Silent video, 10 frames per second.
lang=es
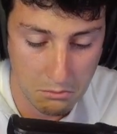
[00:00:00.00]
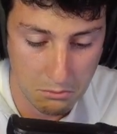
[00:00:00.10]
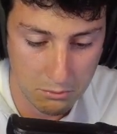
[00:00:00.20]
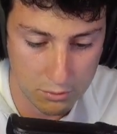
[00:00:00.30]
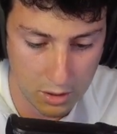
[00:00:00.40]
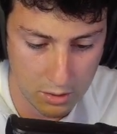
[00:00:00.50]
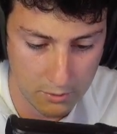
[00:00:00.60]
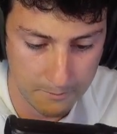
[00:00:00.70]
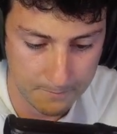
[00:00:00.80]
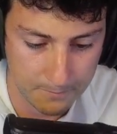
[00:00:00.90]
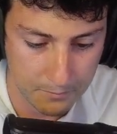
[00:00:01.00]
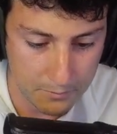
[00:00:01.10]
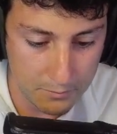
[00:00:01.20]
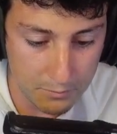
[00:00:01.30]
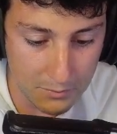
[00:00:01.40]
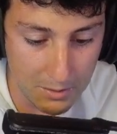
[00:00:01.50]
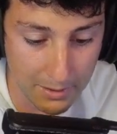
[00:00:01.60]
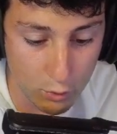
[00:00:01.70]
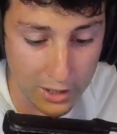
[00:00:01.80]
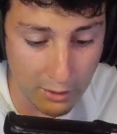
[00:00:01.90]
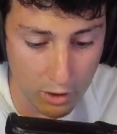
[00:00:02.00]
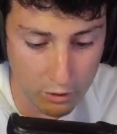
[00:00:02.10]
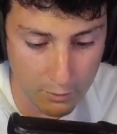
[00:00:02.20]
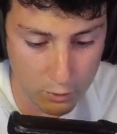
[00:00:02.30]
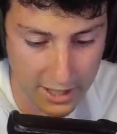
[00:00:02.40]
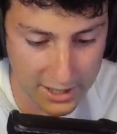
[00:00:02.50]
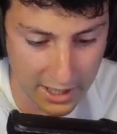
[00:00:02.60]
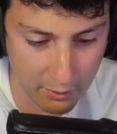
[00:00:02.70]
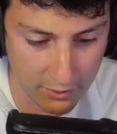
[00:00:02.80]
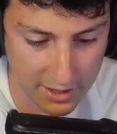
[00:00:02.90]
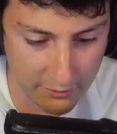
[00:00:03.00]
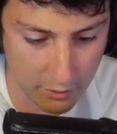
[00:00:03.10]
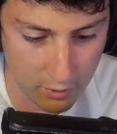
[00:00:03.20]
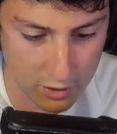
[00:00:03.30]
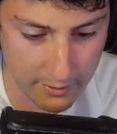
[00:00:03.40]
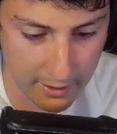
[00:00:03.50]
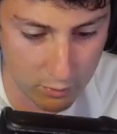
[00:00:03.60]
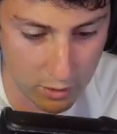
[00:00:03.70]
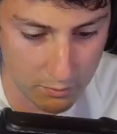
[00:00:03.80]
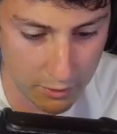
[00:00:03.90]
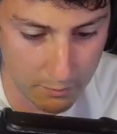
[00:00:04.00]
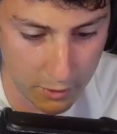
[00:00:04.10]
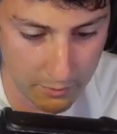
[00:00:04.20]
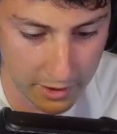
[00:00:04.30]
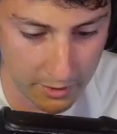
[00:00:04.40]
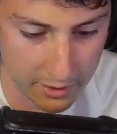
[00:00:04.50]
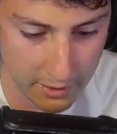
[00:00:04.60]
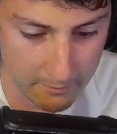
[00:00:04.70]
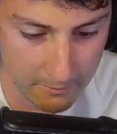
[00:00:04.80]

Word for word: No sé. Me gusta duelos. Me gustaría que sacaran un desafío de duelos. Ahora, cuidado con Brock porque me revienta, ¿eh?